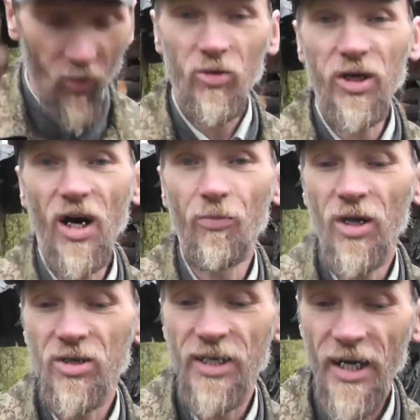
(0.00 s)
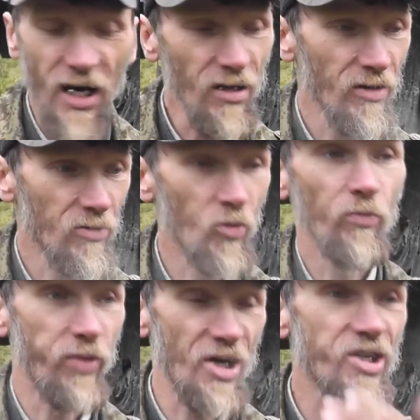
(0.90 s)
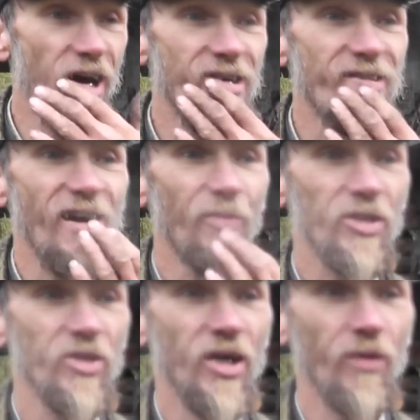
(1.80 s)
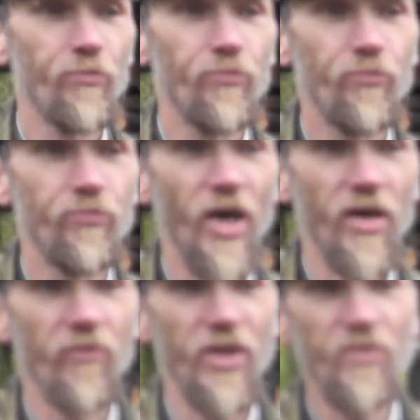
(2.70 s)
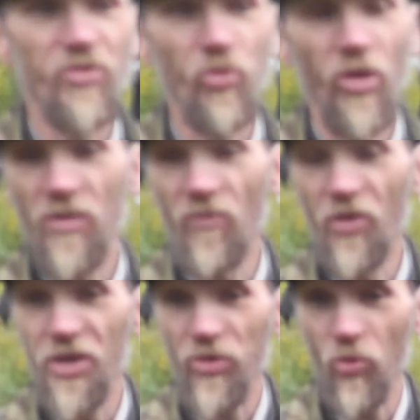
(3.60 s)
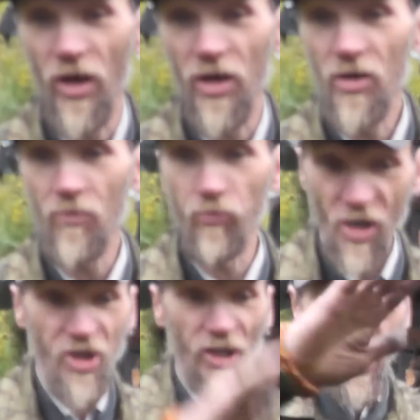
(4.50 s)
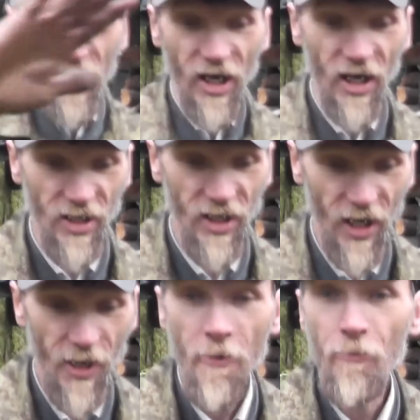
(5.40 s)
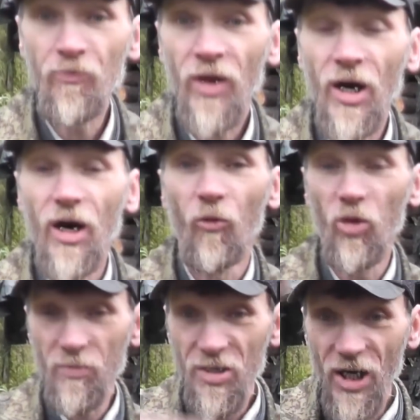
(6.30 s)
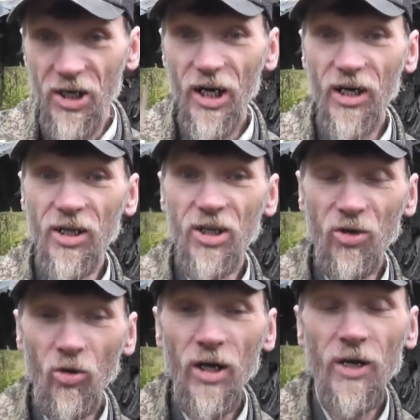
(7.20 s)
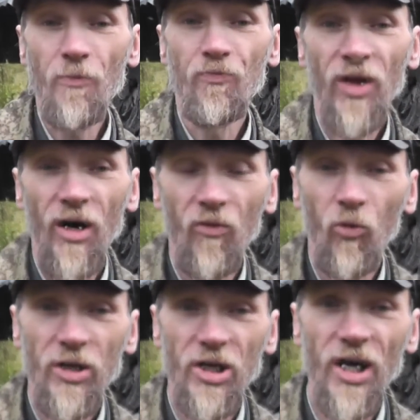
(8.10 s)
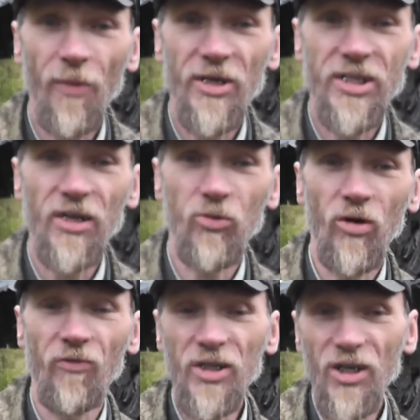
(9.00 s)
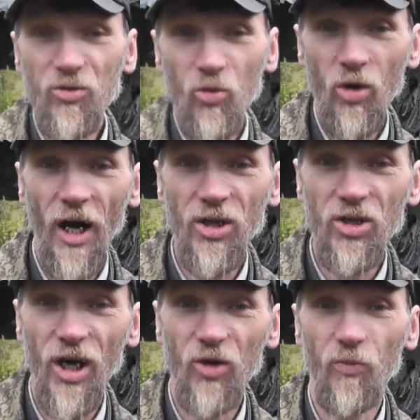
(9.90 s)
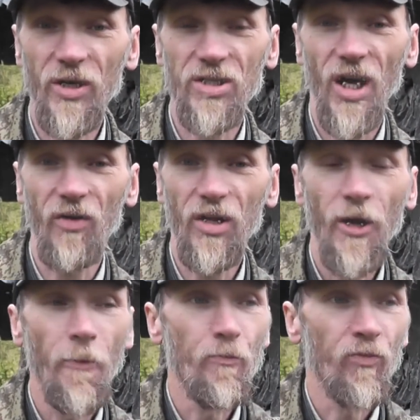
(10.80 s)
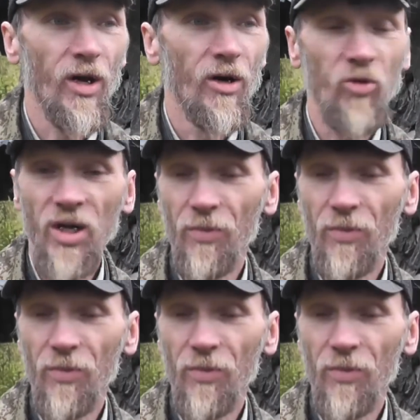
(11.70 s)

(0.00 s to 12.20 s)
такая была у нас гора, ну, большая гора, метр, наверное, так 800 высотой, большая такая гора такая. Вот мы заехали на нее, вот, и я поставил такую выносную антенну поставил. Но она